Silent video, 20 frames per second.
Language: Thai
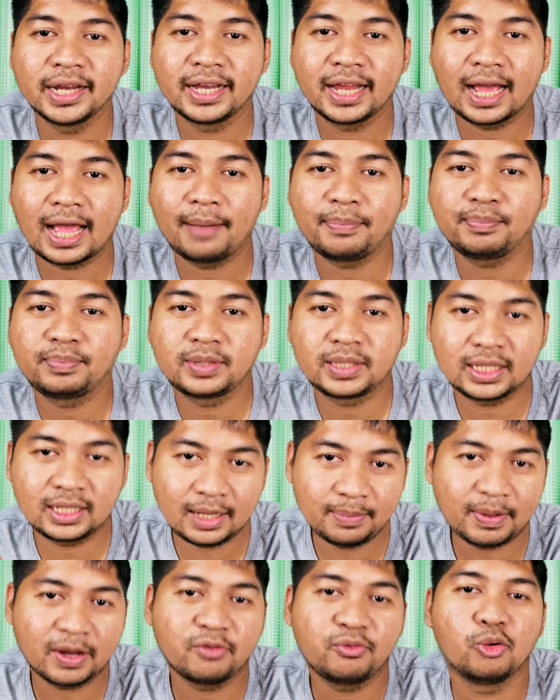เบิดนะครับ
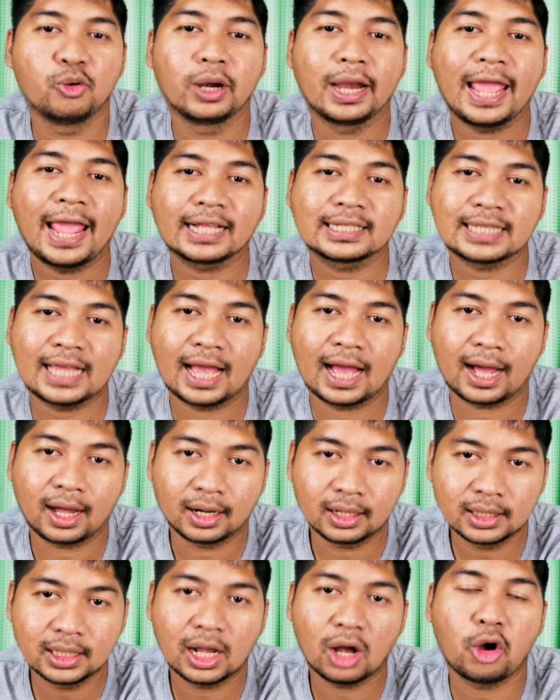ที่เป็นฝูงแรกจาก
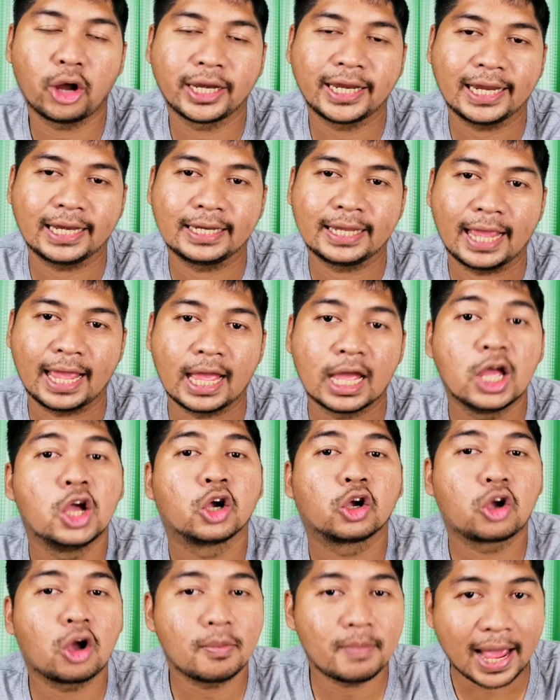เรือฮอร์เน็ตเนี่ย
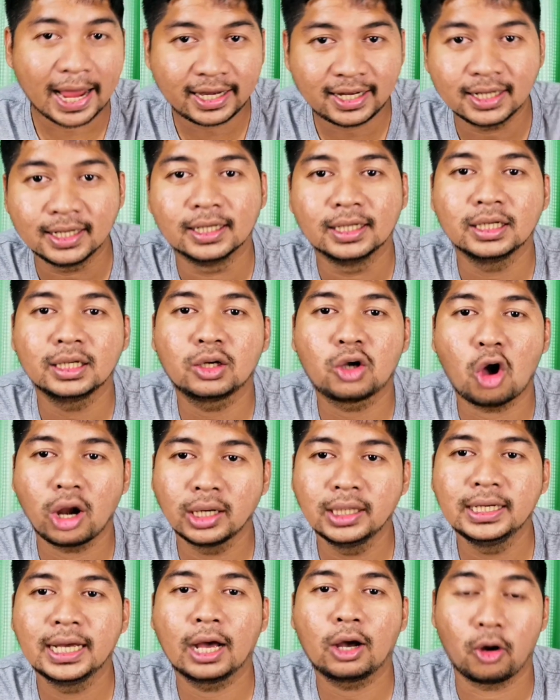ก็มาถึงกอ
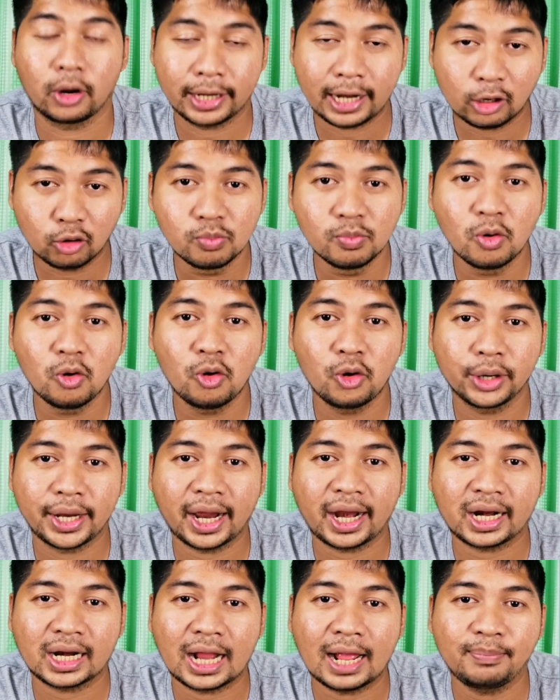งเรือของนากุโมะ
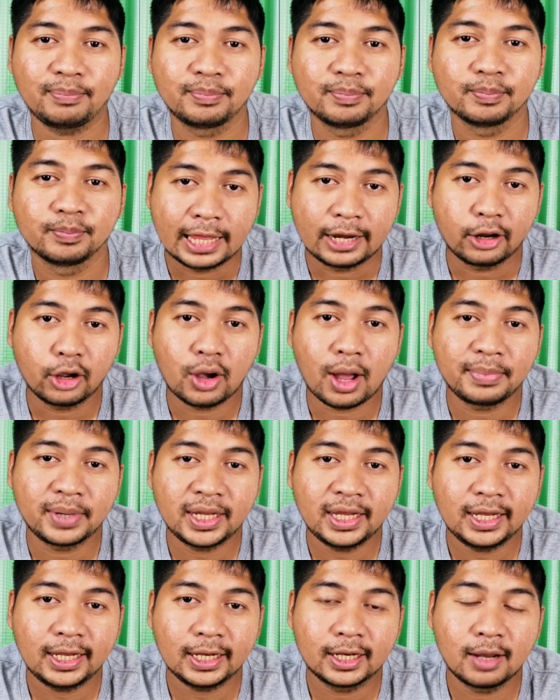นะครับแต่ด้วยควา
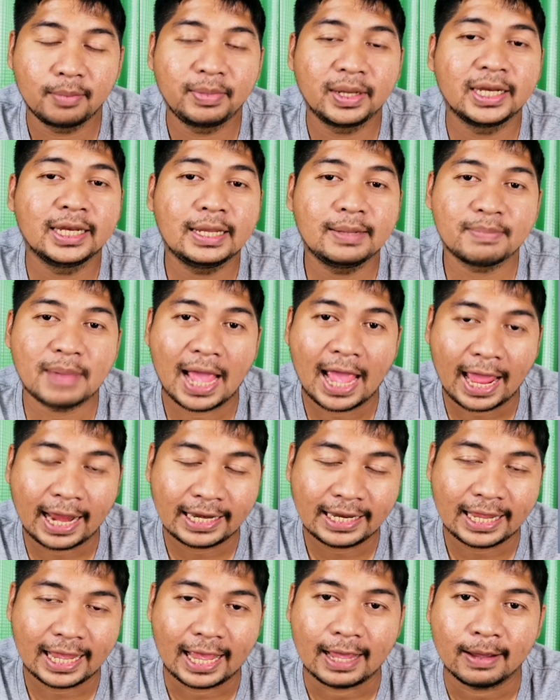มที่เครื่องบินที่มา
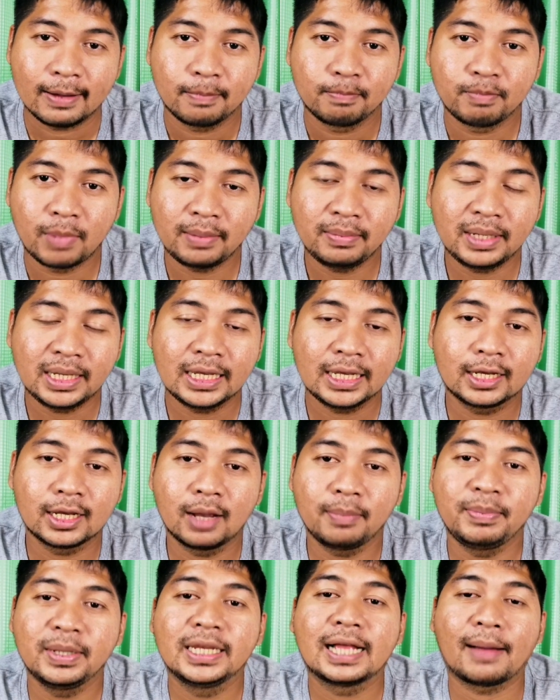เนี่ยไม่มี
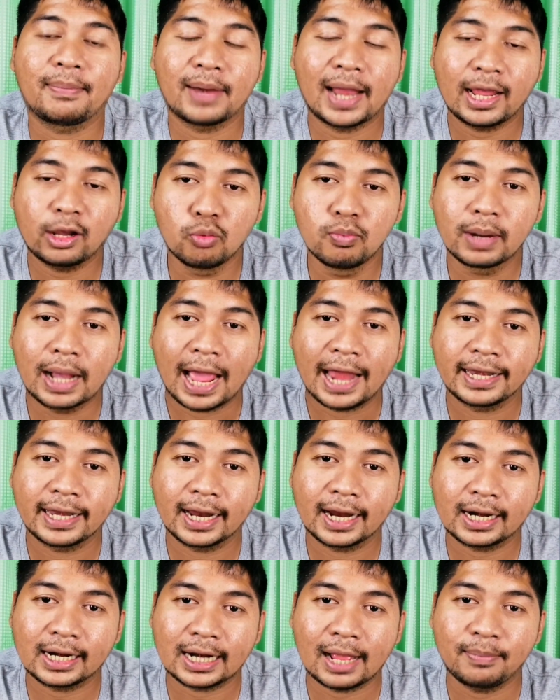เครื่องบินขับไล่คุมกัน
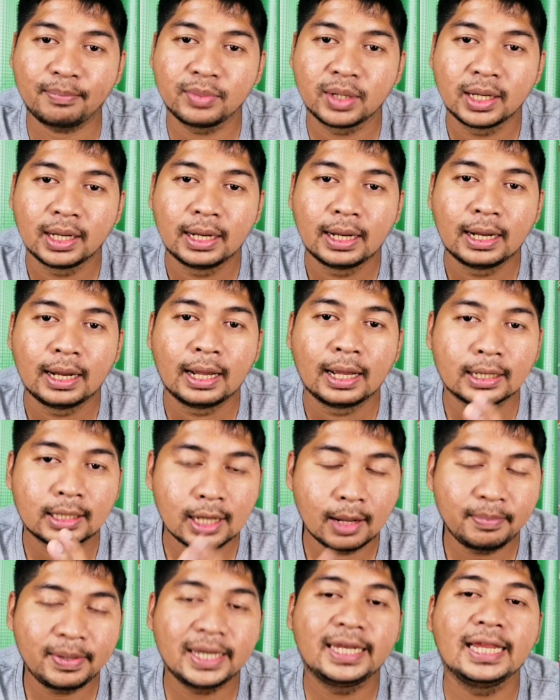นะครับ
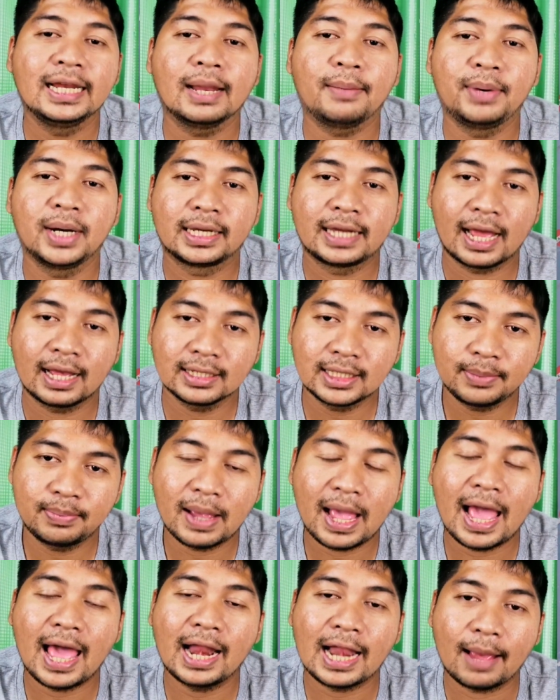เครื่องบินทิ้งระเบิดทั้ง
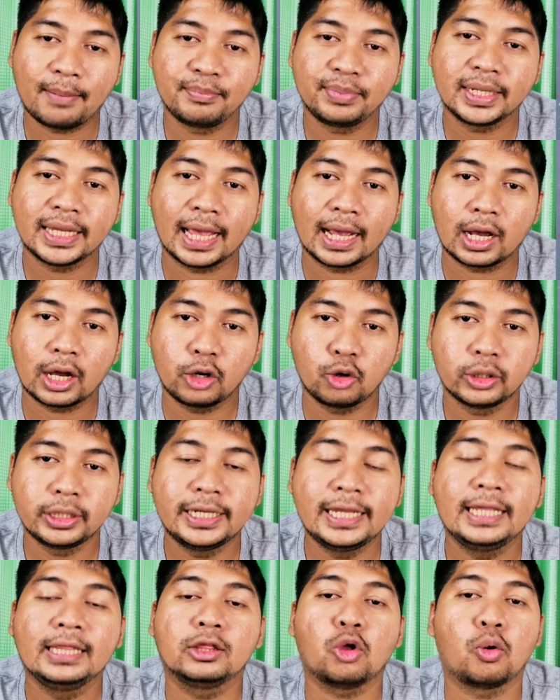สิบห้าลำเนี่ยก็โด
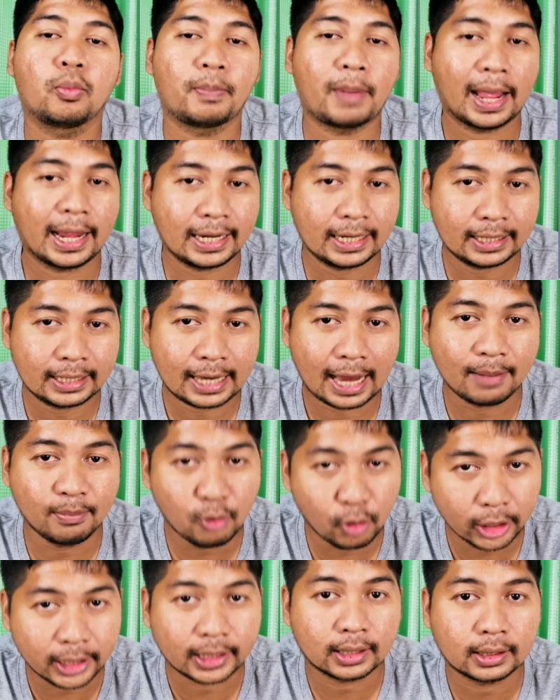นยิงตกไป
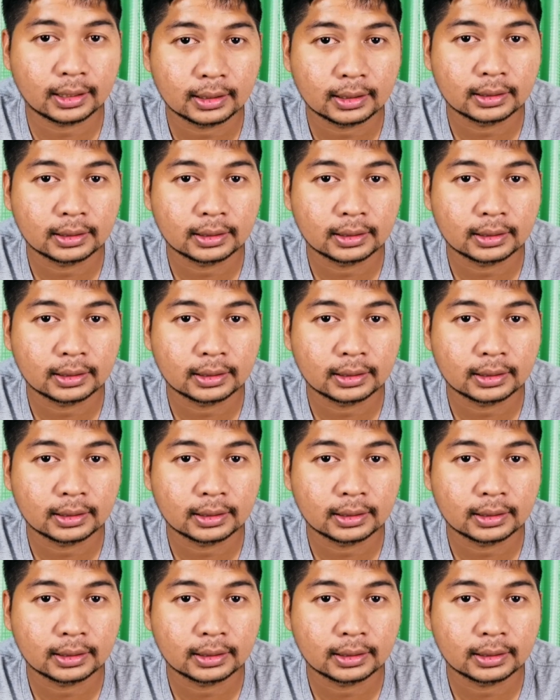ทั้งหมด